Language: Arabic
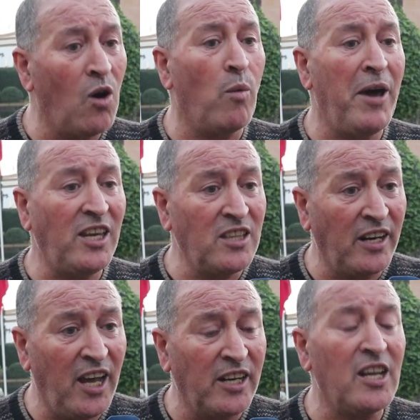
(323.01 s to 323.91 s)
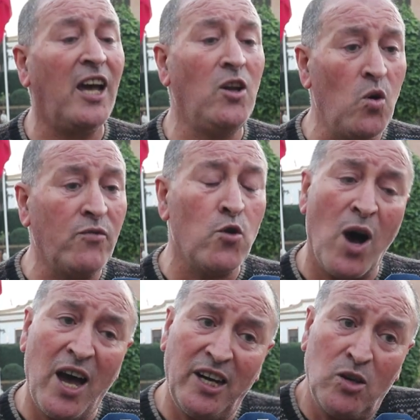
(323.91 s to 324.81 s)
وبعيدا عن العنف
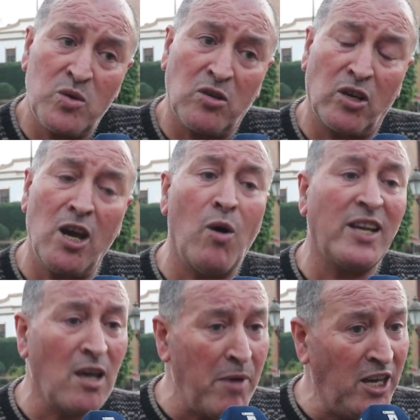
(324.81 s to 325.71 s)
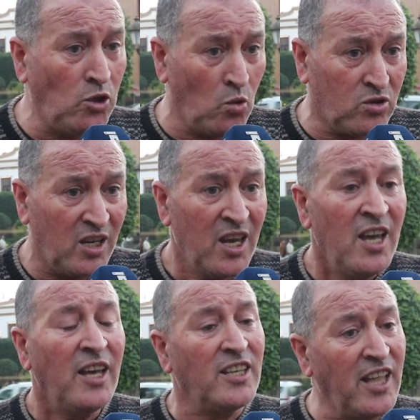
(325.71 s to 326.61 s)
والعنصرية وهذا ما يحدث
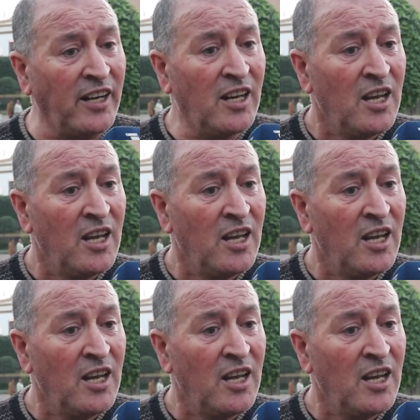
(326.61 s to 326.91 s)
إذا